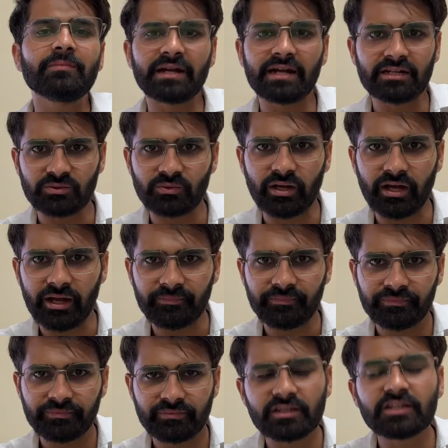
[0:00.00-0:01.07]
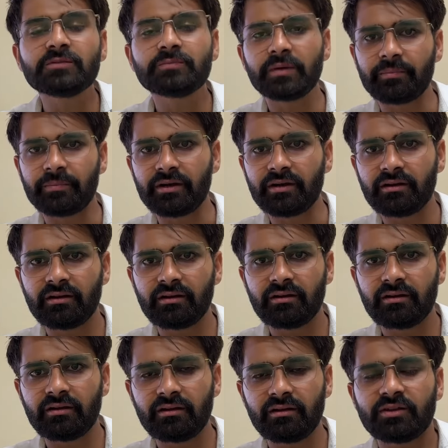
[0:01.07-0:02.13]
बना चुका है तीस पेपर
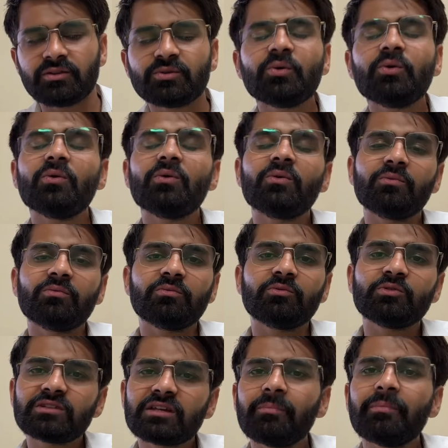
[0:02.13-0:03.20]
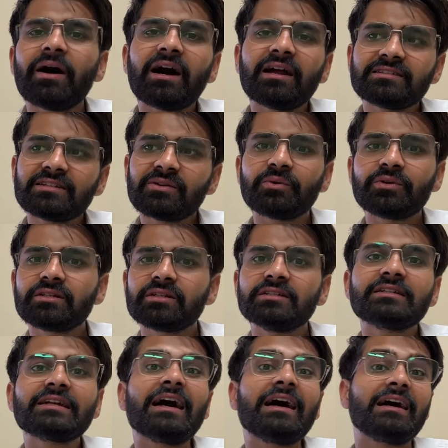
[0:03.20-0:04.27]
तो उसके बाहर से क्वेश्चन
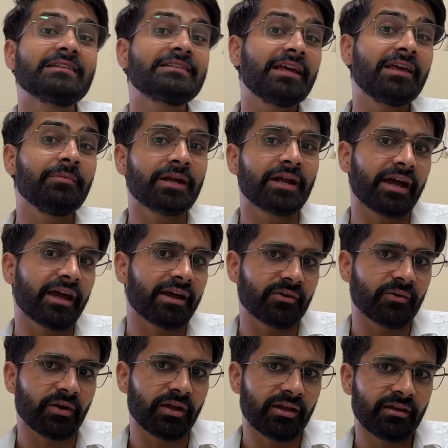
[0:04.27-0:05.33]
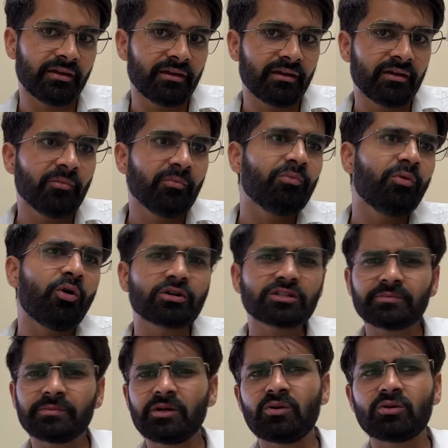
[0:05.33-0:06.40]
कहाँ से ही बनाएगा कोई
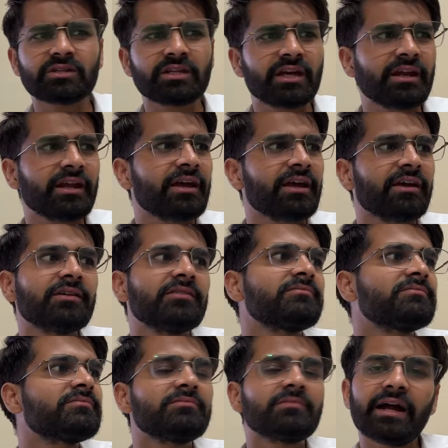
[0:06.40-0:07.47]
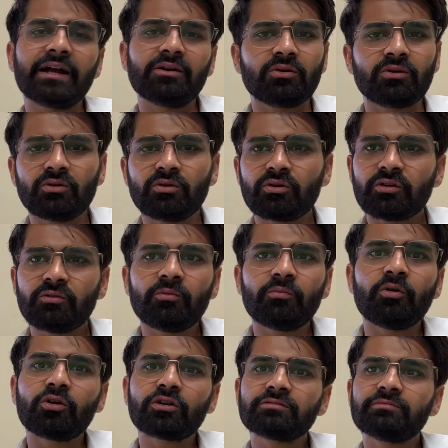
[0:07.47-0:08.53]
मॉक्स भी लोग दे रहे हैं आई डोंट नो कि वो
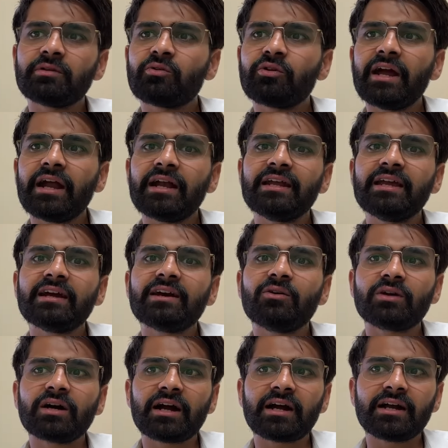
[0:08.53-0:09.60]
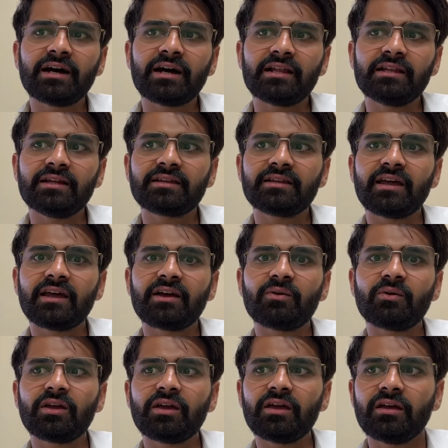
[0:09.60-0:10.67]
मॉक्स में कोई एन का उठा के डाल देते हैं
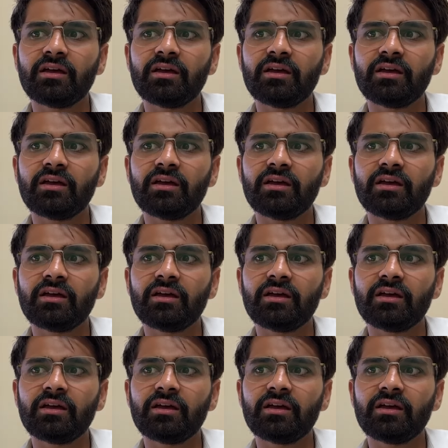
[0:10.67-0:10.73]
कोई